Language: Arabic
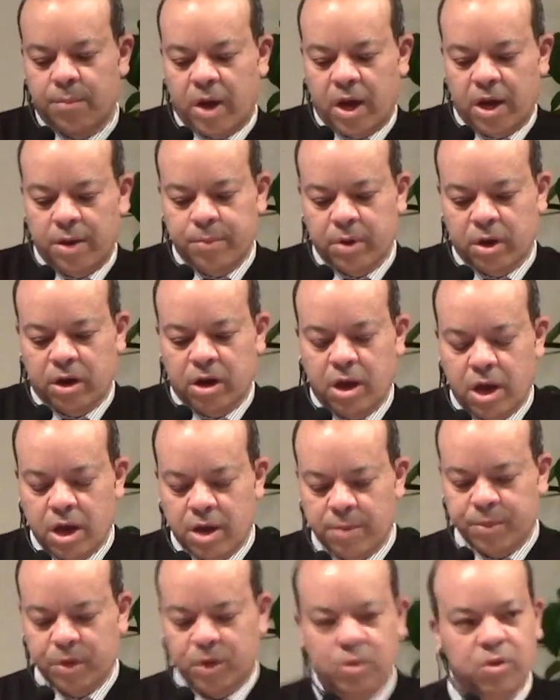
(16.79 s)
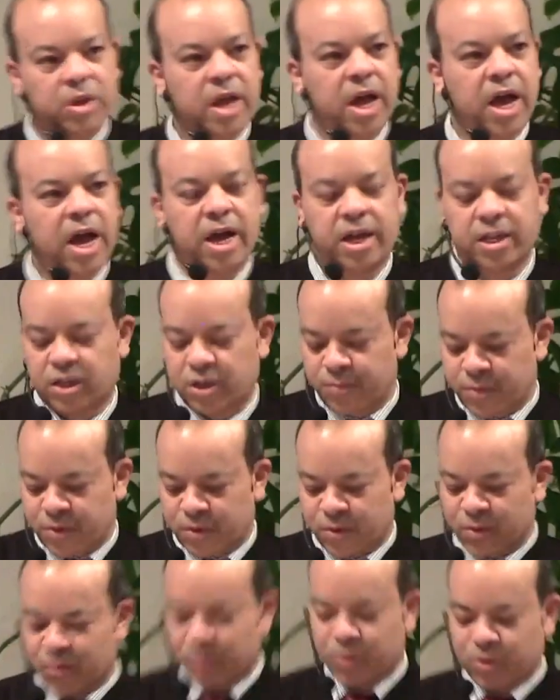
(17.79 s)
أحب أرحب بكل حد
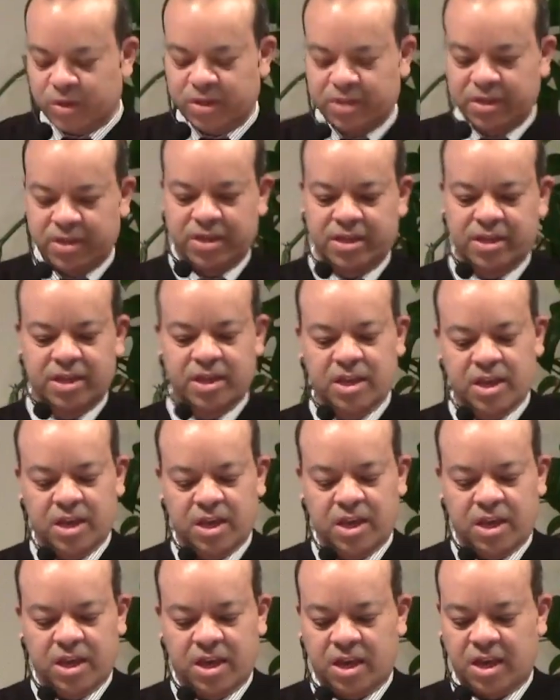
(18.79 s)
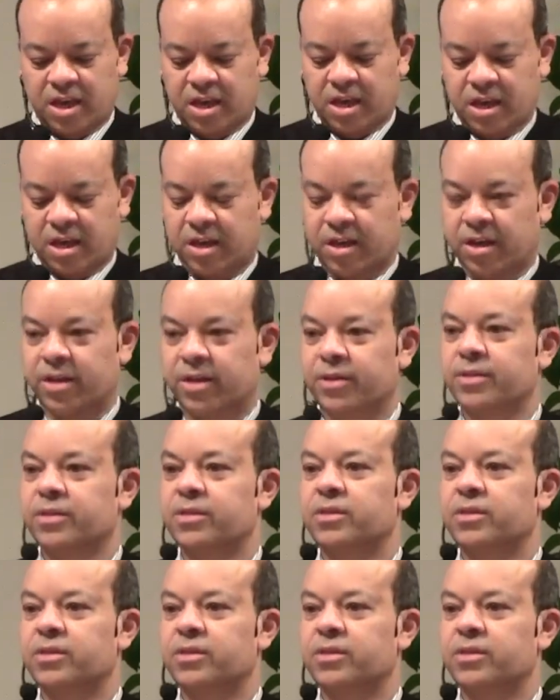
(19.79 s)
موجود آه،